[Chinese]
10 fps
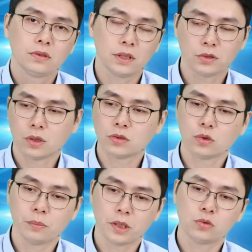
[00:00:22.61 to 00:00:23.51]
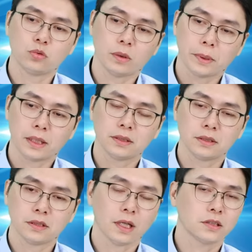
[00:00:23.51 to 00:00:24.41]
今天虽然说美股尾盘
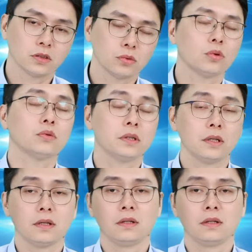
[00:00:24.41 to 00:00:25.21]
是四大指数都跌，